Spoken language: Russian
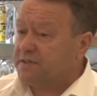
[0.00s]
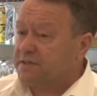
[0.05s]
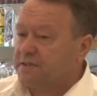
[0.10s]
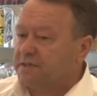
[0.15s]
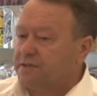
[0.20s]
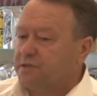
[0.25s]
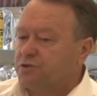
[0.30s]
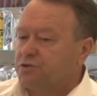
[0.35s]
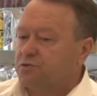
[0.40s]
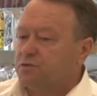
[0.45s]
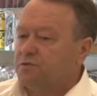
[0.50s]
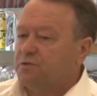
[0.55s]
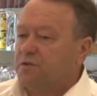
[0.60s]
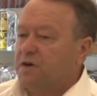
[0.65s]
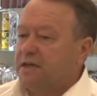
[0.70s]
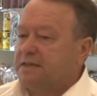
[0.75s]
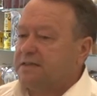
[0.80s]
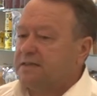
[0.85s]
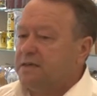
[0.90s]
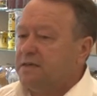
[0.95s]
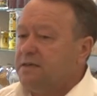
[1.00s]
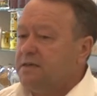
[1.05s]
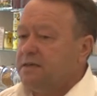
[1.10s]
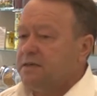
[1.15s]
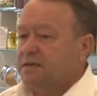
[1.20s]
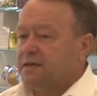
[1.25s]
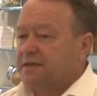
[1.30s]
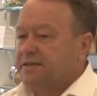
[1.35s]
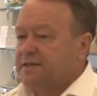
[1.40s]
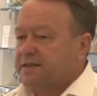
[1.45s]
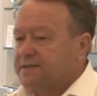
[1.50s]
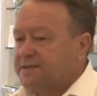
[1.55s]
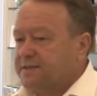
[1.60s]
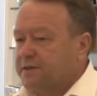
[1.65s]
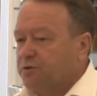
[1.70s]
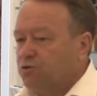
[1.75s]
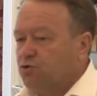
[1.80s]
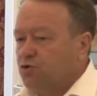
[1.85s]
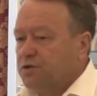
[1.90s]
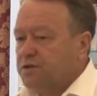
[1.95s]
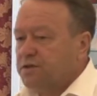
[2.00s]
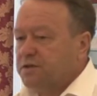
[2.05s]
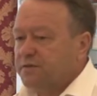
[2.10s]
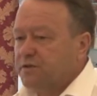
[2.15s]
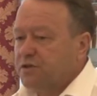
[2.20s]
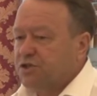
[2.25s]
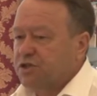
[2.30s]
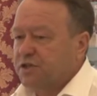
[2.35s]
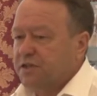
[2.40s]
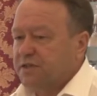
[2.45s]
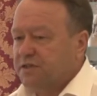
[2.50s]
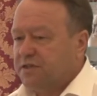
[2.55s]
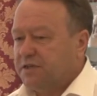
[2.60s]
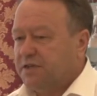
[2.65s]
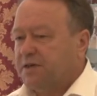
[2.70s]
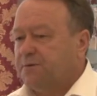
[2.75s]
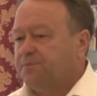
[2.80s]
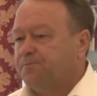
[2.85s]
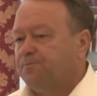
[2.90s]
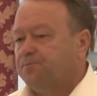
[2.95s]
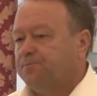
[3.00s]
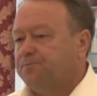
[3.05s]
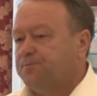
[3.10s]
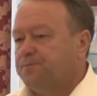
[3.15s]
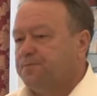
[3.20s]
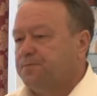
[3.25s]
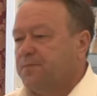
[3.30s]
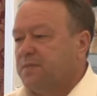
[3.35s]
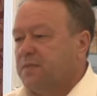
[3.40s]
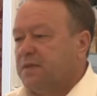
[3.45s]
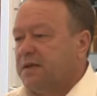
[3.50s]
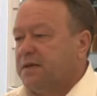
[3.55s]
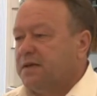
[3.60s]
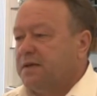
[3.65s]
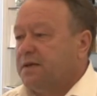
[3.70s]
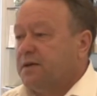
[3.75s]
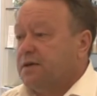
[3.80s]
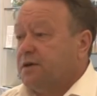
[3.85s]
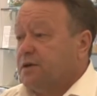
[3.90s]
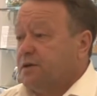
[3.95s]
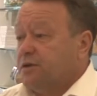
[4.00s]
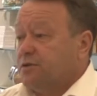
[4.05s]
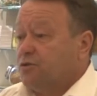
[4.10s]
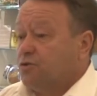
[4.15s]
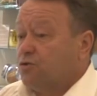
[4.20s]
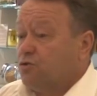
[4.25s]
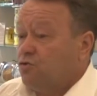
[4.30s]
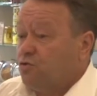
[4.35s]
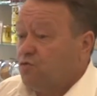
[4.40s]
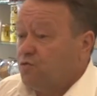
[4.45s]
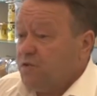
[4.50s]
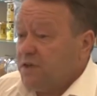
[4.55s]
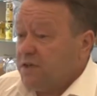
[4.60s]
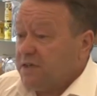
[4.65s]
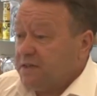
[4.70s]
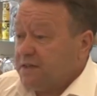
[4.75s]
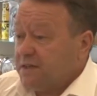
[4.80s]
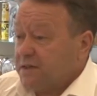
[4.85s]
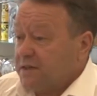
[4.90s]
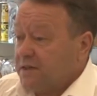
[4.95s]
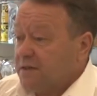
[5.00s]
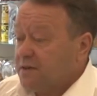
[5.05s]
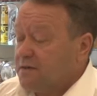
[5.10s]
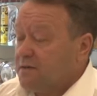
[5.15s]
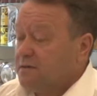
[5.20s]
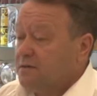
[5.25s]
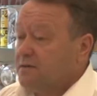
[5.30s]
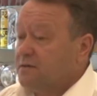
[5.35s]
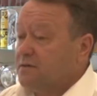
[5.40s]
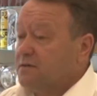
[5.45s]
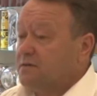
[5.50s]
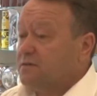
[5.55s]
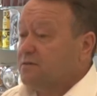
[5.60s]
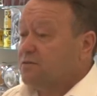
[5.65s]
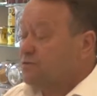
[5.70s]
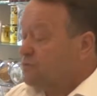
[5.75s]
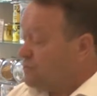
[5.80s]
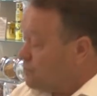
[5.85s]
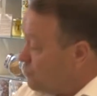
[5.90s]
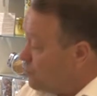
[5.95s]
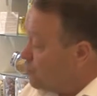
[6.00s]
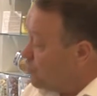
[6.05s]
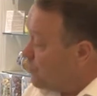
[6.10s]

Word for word: сказать, что вата – это закон движения. Но у ветра, у